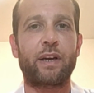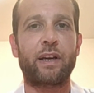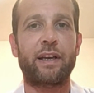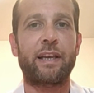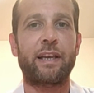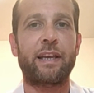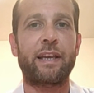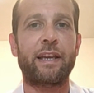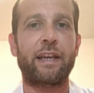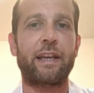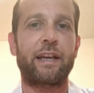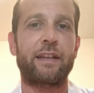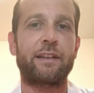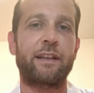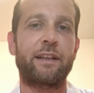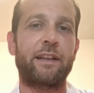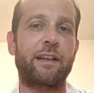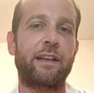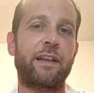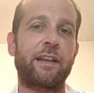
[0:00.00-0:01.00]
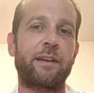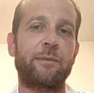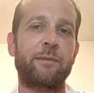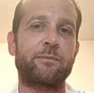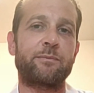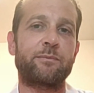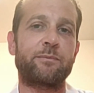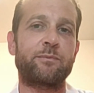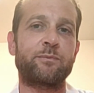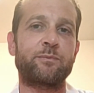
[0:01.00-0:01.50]
anche a delle
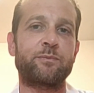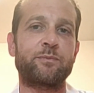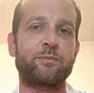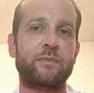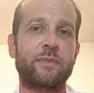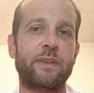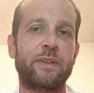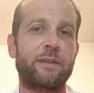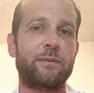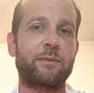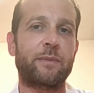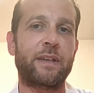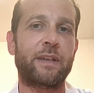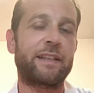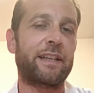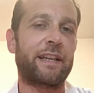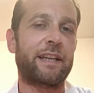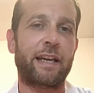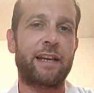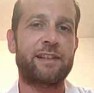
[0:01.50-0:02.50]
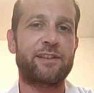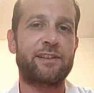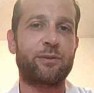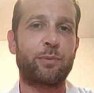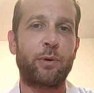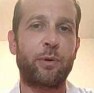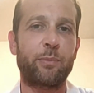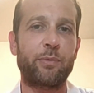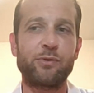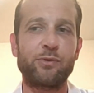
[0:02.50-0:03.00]
mh, a, a dei ragazzi
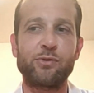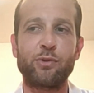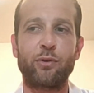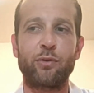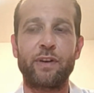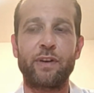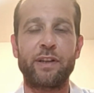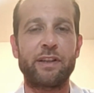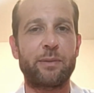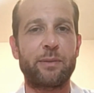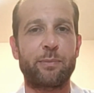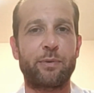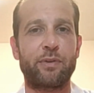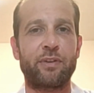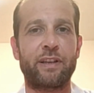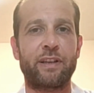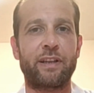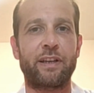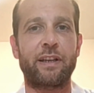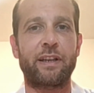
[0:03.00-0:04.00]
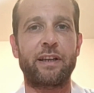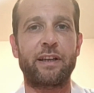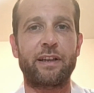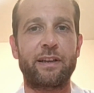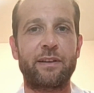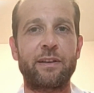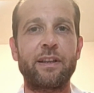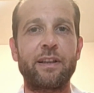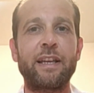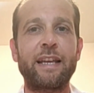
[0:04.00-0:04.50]
un po' più giovani di poter
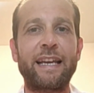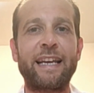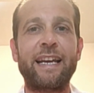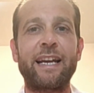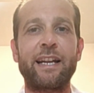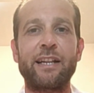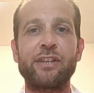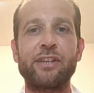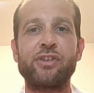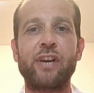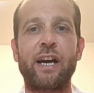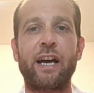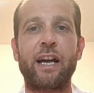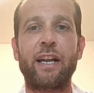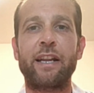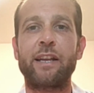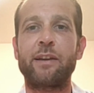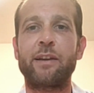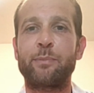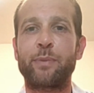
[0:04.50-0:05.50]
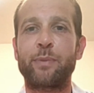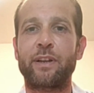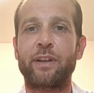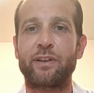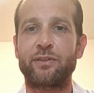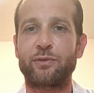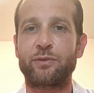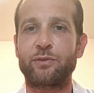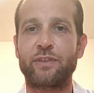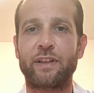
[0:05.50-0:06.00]
eh, gareggiare
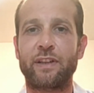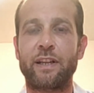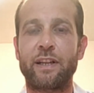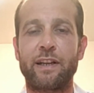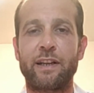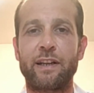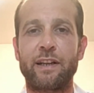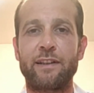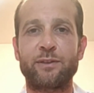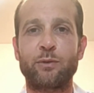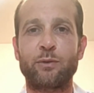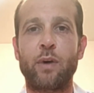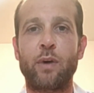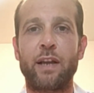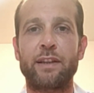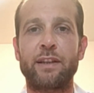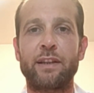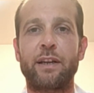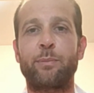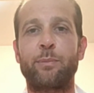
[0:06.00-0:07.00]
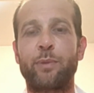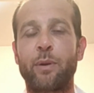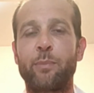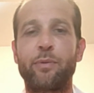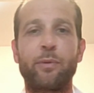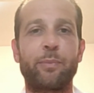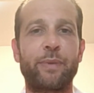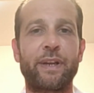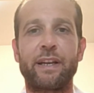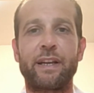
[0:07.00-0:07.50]
per sostenere la squadra
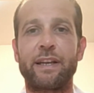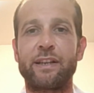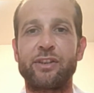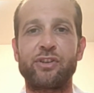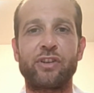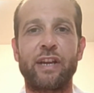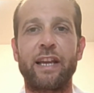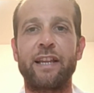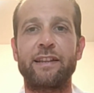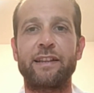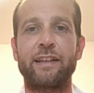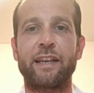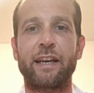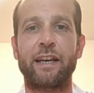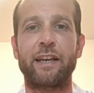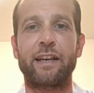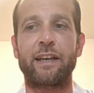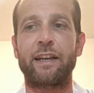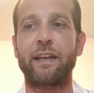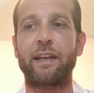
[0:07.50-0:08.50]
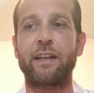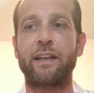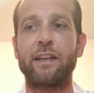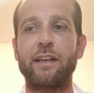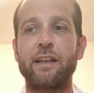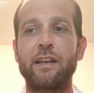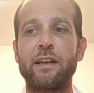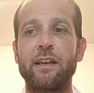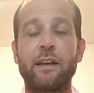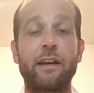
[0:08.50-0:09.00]
proprio per le scelte anche
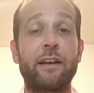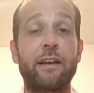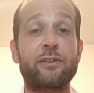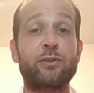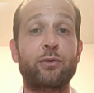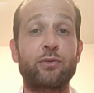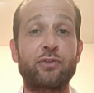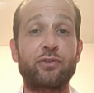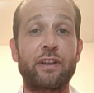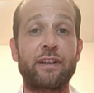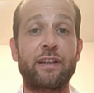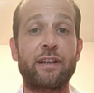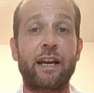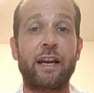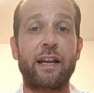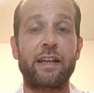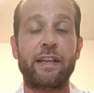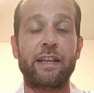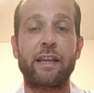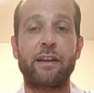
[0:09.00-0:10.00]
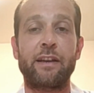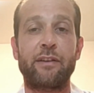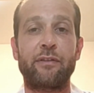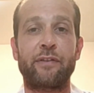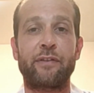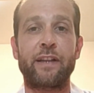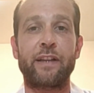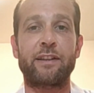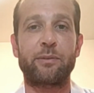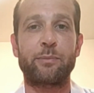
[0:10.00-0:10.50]
eh, societarie
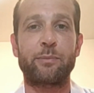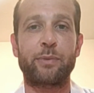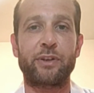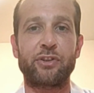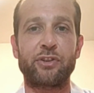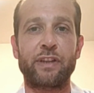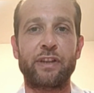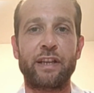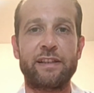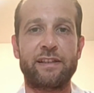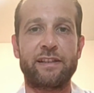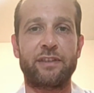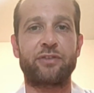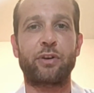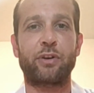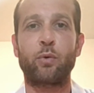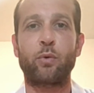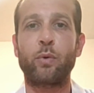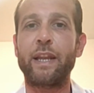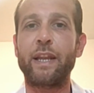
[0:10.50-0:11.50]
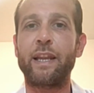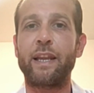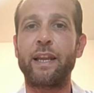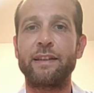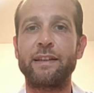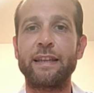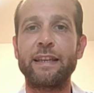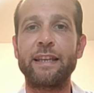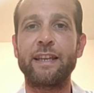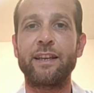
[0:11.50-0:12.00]
fatte in precedenza, cioè quella
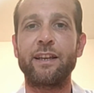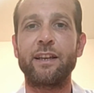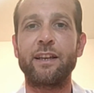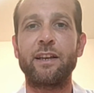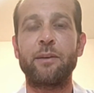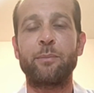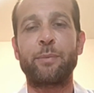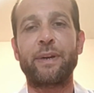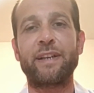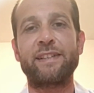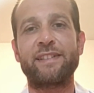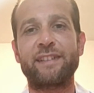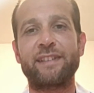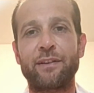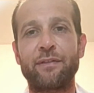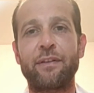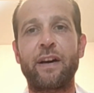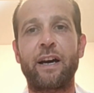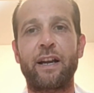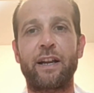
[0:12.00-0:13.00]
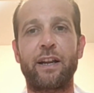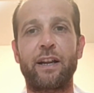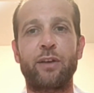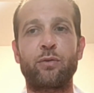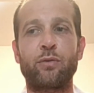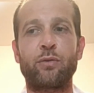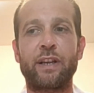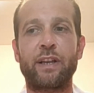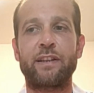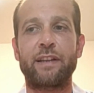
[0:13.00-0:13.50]
di preservare
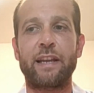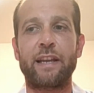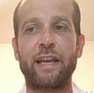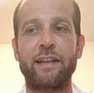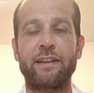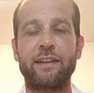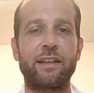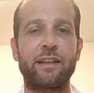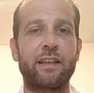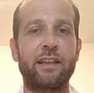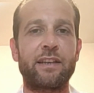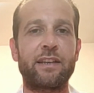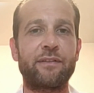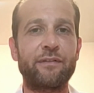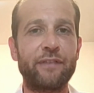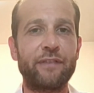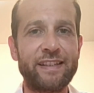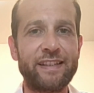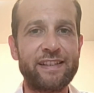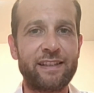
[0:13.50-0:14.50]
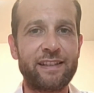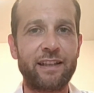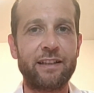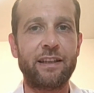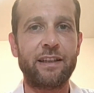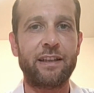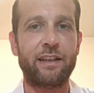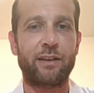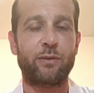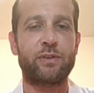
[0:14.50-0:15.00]
alcuni atleti in vista
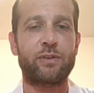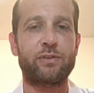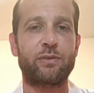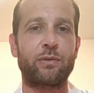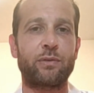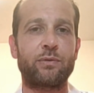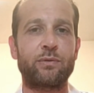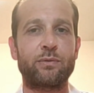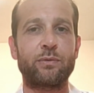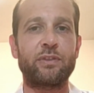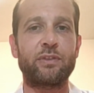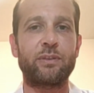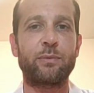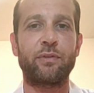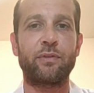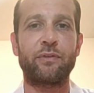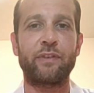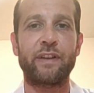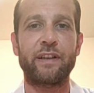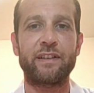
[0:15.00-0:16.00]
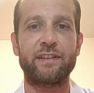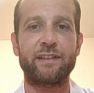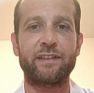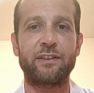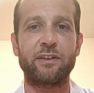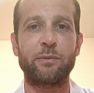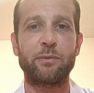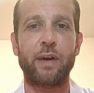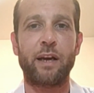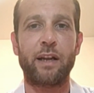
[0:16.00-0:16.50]
di questo ultimo fine
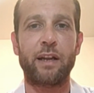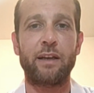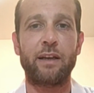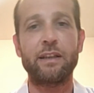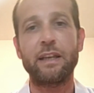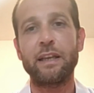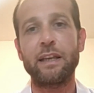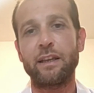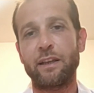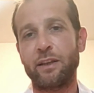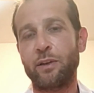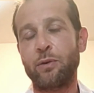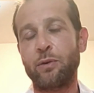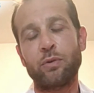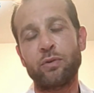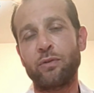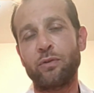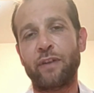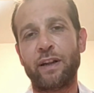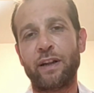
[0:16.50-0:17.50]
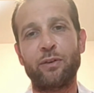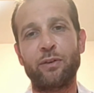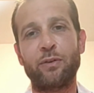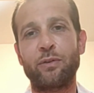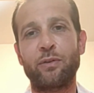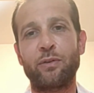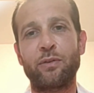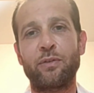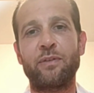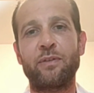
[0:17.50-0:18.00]
settimana in cui
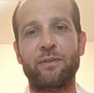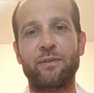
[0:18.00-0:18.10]
dovranno